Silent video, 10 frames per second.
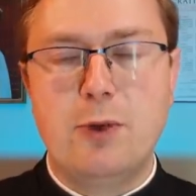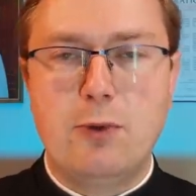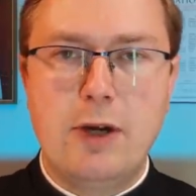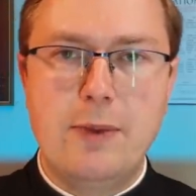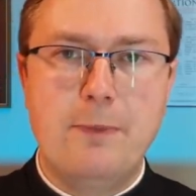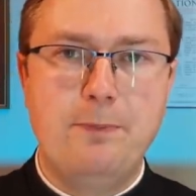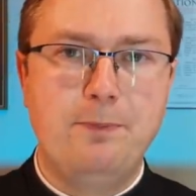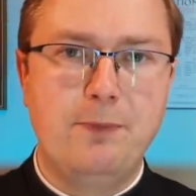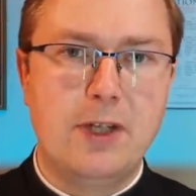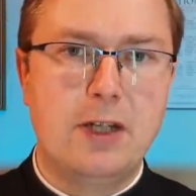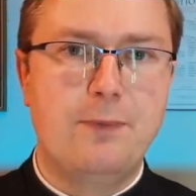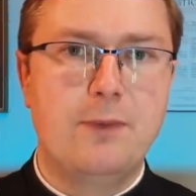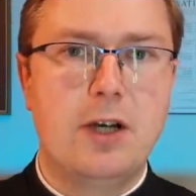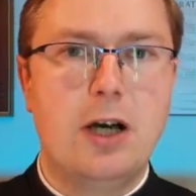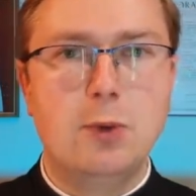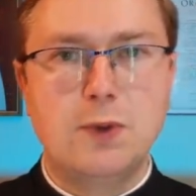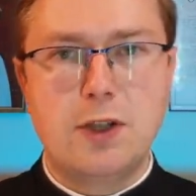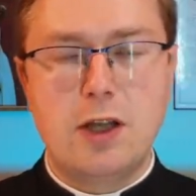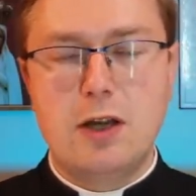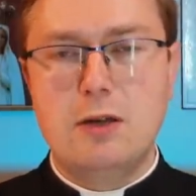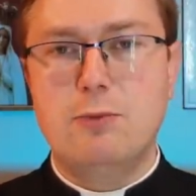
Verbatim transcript: Juan de Austria,